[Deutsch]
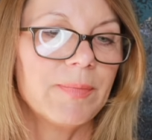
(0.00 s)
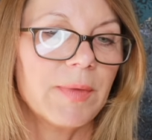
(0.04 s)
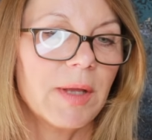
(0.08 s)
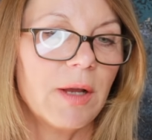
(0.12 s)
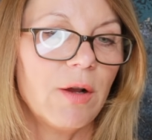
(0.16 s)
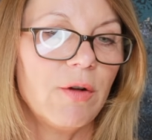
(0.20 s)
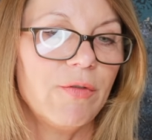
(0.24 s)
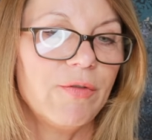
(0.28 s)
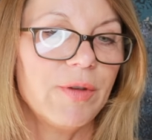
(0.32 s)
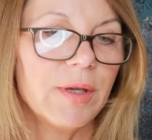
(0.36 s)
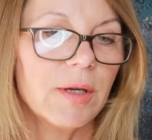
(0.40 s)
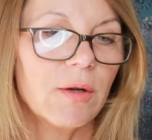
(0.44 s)

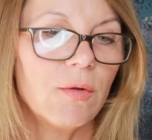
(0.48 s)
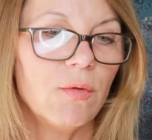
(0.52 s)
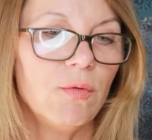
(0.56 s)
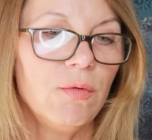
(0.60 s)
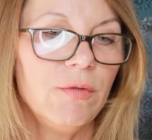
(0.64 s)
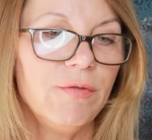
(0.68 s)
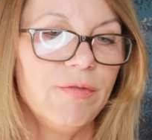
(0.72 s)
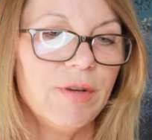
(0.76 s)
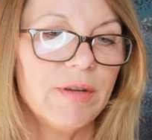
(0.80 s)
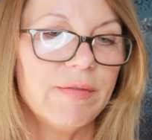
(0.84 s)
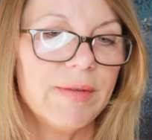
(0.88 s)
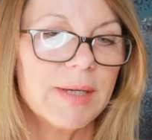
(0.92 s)
auf ihre
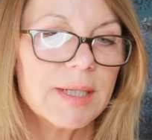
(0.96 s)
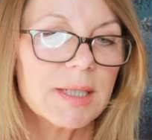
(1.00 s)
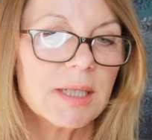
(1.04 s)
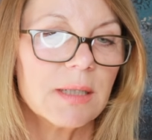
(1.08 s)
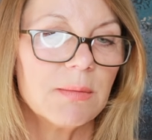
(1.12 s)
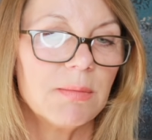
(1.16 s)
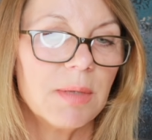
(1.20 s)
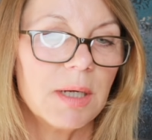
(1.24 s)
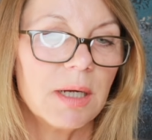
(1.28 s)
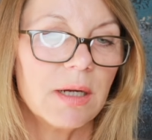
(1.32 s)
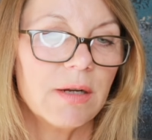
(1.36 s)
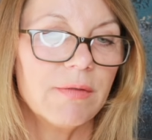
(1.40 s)

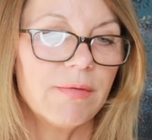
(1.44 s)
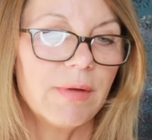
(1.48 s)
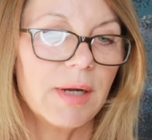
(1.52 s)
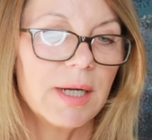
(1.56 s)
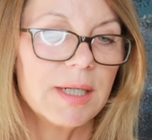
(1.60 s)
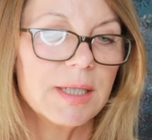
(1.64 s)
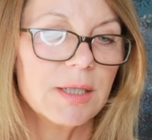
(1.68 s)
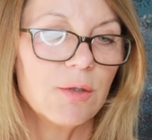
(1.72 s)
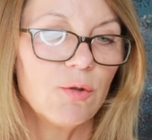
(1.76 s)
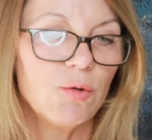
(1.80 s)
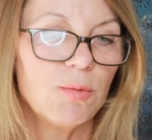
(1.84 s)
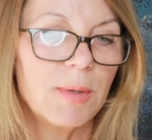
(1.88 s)
unverwechselbare
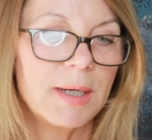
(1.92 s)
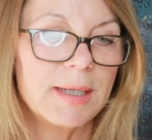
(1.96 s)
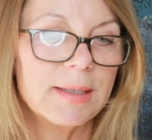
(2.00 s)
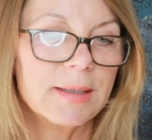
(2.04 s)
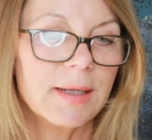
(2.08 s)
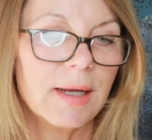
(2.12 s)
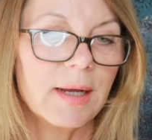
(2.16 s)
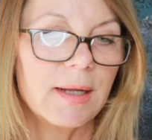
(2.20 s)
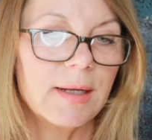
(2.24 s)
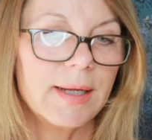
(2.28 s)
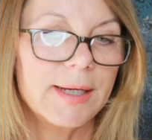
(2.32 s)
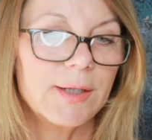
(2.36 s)
Weise über ein
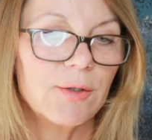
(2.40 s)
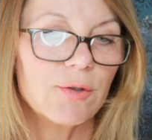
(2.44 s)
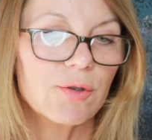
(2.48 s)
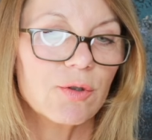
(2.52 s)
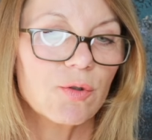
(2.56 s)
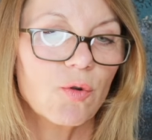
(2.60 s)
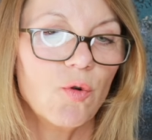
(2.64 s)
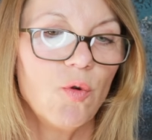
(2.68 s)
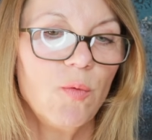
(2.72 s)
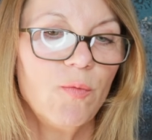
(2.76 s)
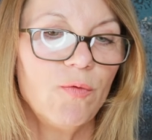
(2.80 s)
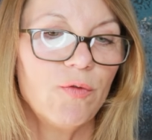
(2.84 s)

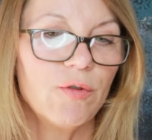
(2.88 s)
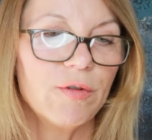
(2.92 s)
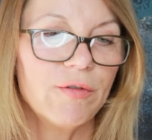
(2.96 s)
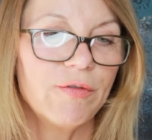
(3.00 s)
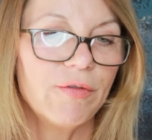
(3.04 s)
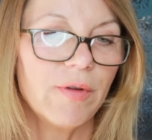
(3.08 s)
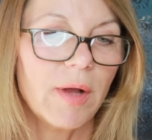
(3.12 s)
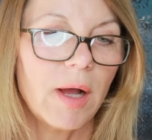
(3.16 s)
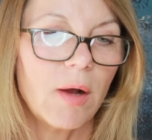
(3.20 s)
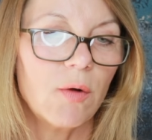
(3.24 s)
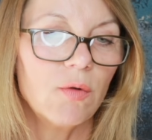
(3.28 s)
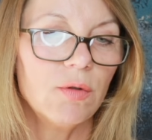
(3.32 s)
Kaleidoskop von
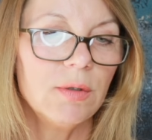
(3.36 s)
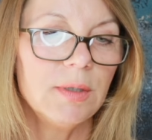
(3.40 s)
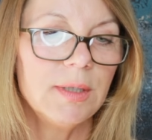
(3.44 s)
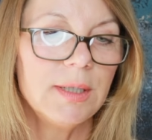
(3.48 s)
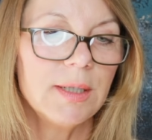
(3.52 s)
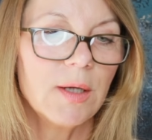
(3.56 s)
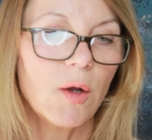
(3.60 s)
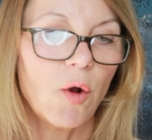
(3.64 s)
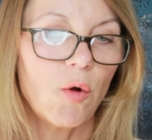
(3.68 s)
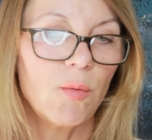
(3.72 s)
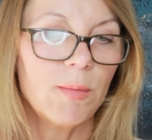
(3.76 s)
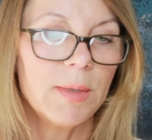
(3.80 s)
Frauen,
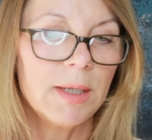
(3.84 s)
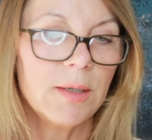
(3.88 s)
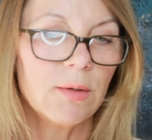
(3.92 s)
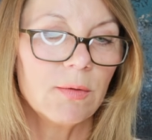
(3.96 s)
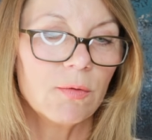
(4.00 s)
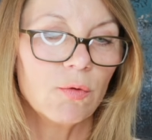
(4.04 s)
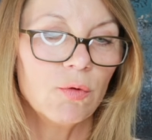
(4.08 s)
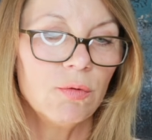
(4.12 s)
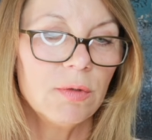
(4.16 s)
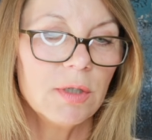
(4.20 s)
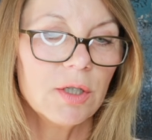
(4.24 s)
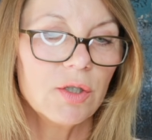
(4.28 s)
die kaum
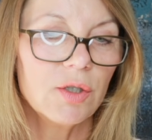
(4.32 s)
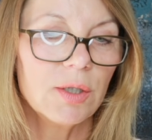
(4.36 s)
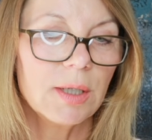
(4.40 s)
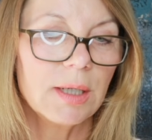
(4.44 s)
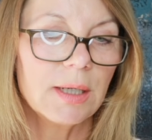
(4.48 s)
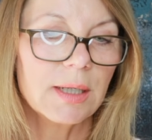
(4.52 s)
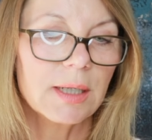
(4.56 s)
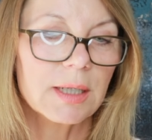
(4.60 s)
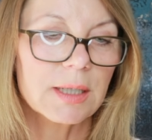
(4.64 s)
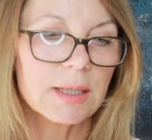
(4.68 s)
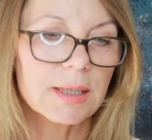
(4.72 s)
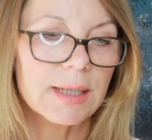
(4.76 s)

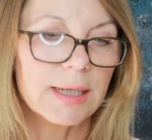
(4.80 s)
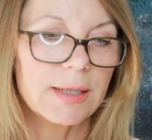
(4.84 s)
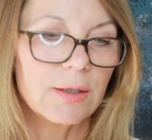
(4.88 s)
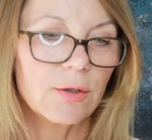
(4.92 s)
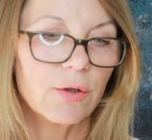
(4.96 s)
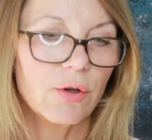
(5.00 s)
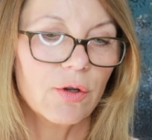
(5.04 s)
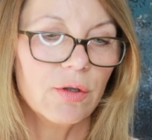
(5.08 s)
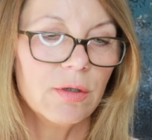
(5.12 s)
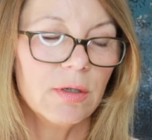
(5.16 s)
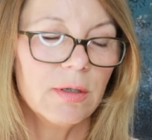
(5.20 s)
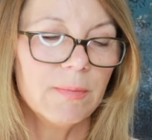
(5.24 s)
unterschiedlicher sein
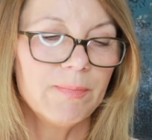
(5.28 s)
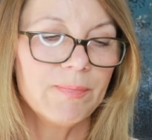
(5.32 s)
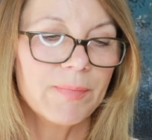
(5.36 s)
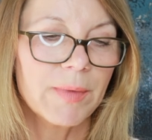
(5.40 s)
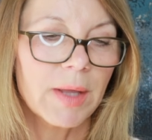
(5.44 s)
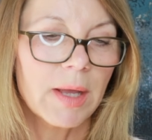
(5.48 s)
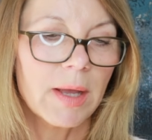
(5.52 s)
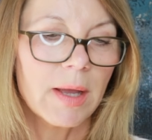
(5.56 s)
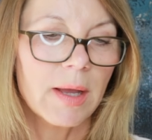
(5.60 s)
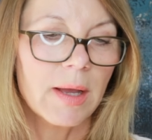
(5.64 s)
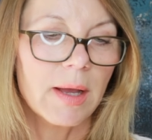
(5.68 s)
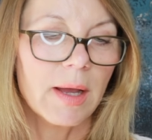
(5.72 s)
können.
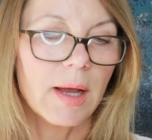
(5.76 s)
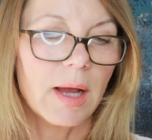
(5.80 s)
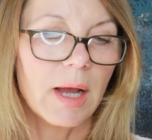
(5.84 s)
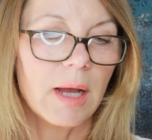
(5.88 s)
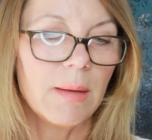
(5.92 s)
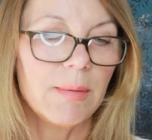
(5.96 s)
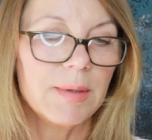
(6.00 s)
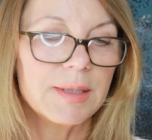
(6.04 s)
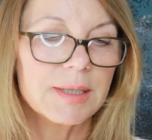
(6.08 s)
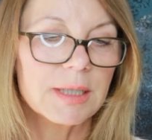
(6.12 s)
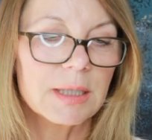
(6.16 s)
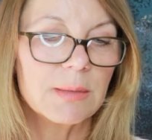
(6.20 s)

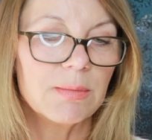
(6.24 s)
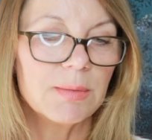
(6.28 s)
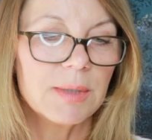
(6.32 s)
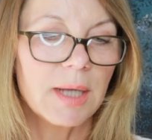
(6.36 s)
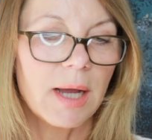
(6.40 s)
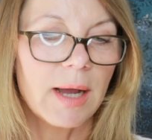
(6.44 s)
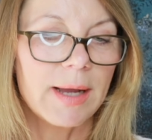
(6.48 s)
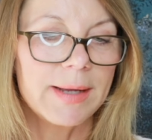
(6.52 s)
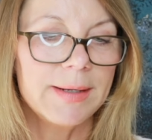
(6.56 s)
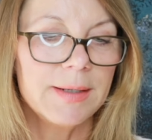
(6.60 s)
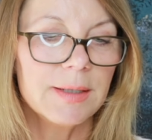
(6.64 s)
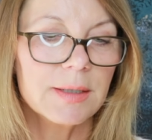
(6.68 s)
Aber es gibt
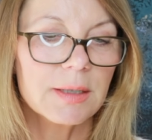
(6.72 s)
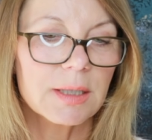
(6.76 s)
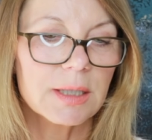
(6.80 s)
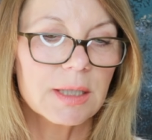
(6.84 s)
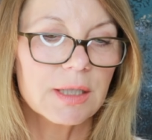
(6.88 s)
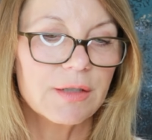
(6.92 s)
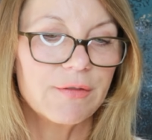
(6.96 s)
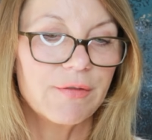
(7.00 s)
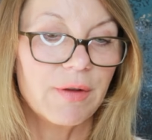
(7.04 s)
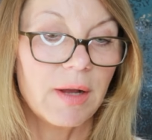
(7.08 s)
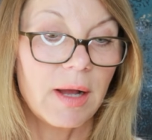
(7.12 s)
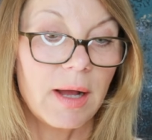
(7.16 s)
eines, das
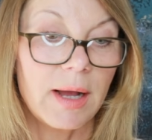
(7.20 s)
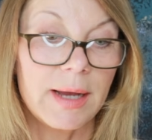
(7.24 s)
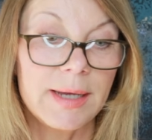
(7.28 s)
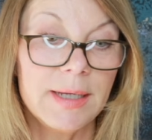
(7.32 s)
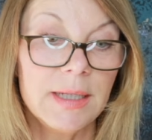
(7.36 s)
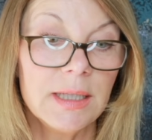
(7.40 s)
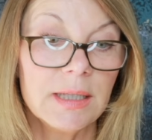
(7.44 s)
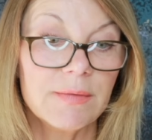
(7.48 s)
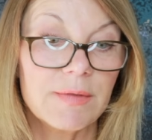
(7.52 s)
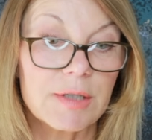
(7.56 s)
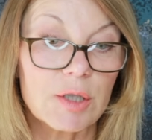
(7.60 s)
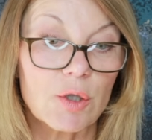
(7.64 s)
sie
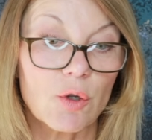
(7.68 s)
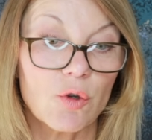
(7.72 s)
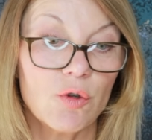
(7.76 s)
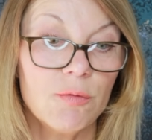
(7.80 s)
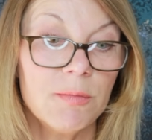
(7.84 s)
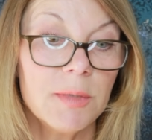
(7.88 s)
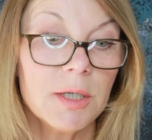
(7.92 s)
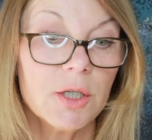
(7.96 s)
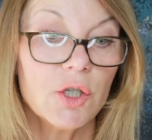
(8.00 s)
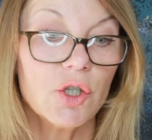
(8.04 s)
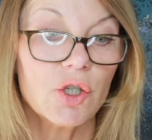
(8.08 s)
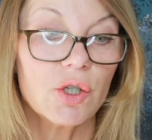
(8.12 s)
vereint, was auch
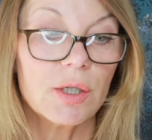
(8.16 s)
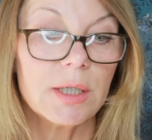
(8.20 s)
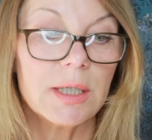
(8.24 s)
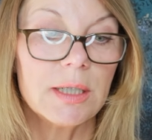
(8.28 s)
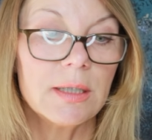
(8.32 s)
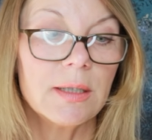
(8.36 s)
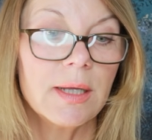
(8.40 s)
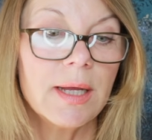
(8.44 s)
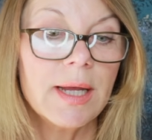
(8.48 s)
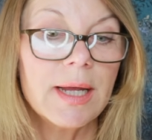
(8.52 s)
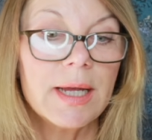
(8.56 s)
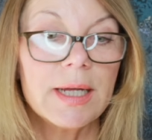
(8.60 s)
immer
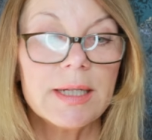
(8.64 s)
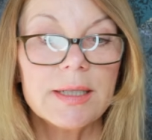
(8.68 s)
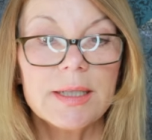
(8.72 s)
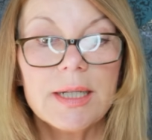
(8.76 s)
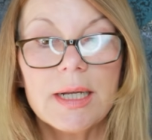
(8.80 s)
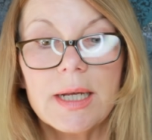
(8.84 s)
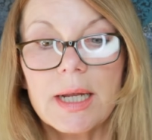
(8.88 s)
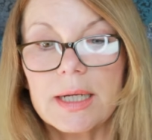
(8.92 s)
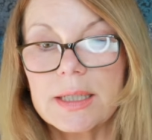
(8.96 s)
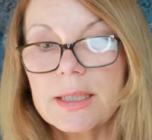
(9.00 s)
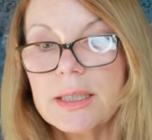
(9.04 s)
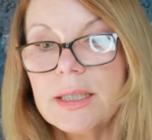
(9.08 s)
geschieht, sie
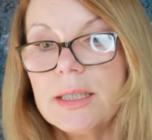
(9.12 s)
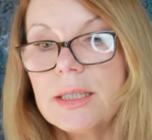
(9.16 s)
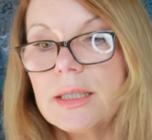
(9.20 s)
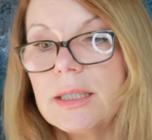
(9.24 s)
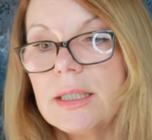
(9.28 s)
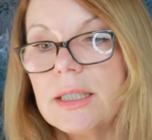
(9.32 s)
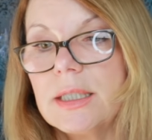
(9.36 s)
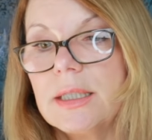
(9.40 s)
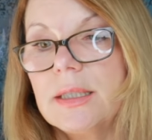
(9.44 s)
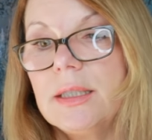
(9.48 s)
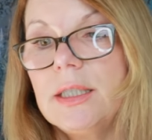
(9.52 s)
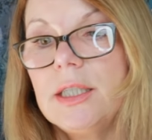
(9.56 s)
lassen
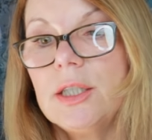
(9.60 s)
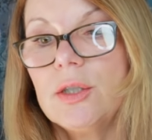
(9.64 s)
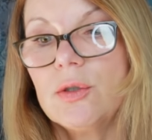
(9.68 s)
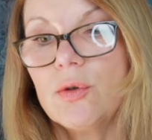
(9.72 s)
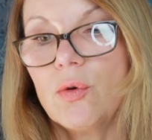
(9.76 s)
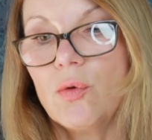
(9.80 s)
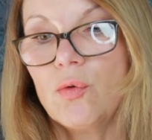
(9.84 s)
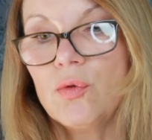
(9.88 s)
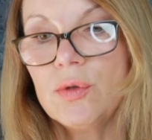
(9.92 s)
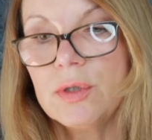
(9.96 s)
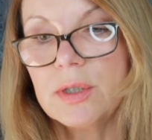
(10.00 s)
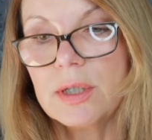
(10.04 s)
sich nicht
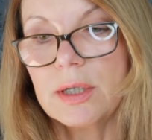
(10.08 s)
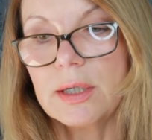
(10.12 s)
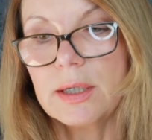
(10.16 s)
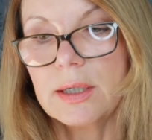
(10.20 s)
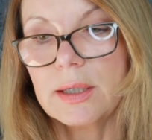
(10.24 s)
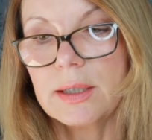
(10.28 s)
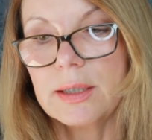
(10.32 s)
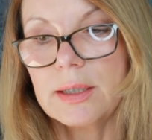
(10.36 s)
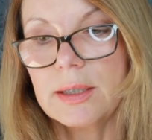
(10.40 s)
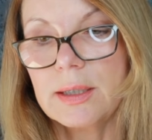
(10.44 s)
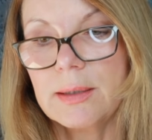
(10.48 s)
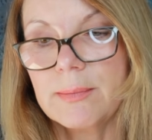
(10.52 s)

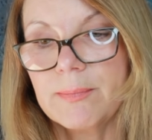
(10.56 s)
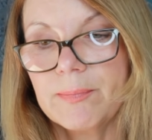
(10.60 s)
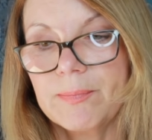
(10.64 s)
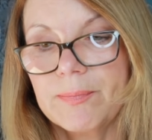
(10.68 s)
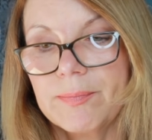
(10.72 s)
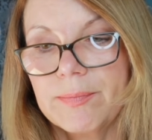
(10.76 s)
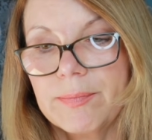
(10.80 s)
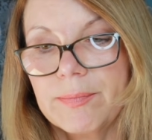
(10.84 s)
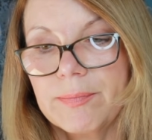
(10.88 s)
unterkriegen.